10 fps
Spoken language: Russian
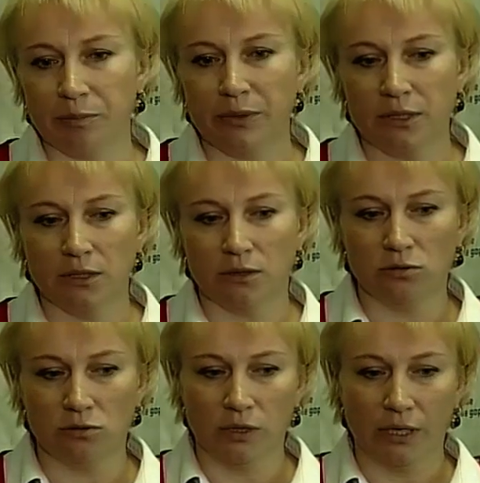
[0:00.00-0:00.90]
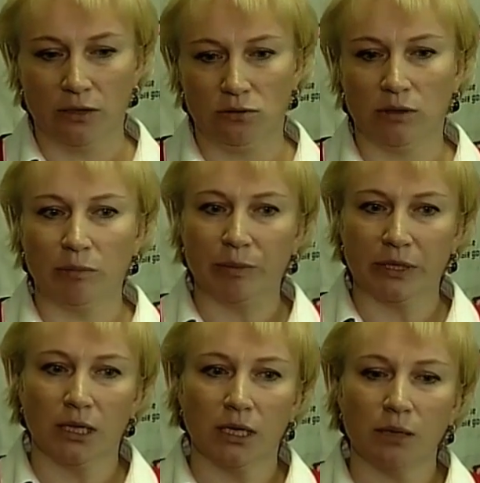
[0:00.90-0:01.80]
При тех услугах, которые мы
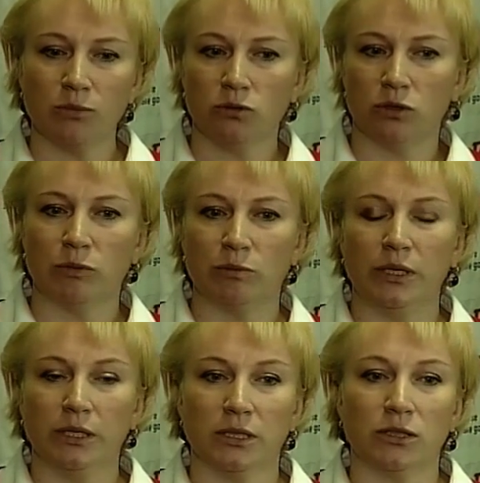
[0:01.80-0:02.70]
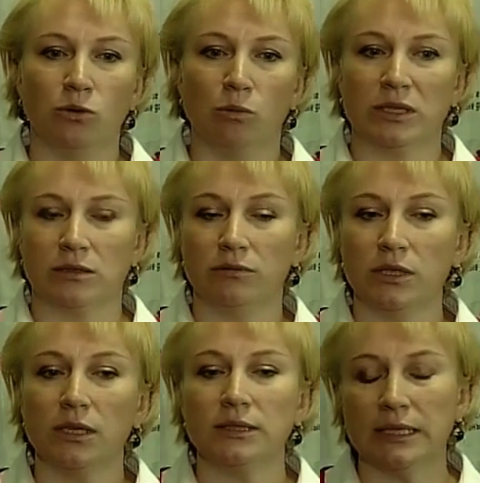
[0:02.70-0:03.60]
предлагаем, стоимость билета до
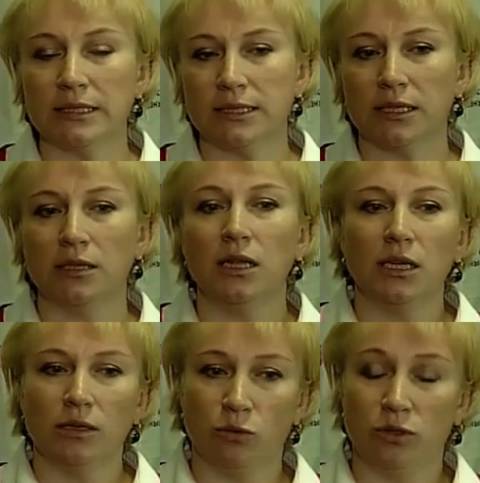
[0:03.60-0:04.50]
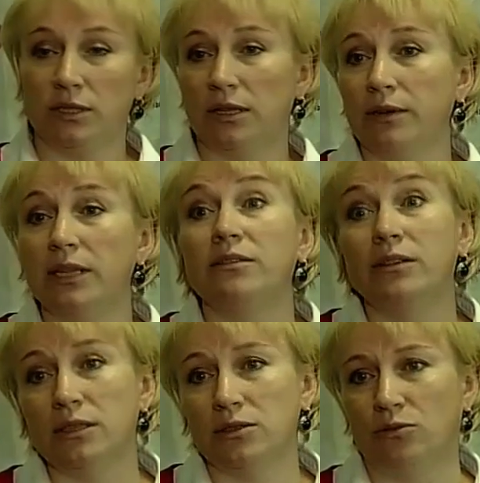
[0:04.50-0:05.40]
Москвы от станции Клин будет составлять
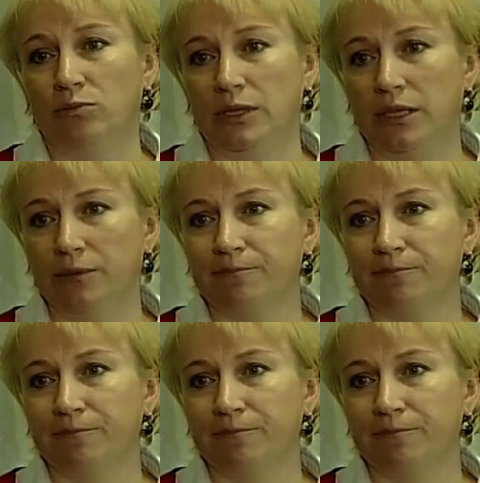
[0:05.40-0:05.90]
200 рублей.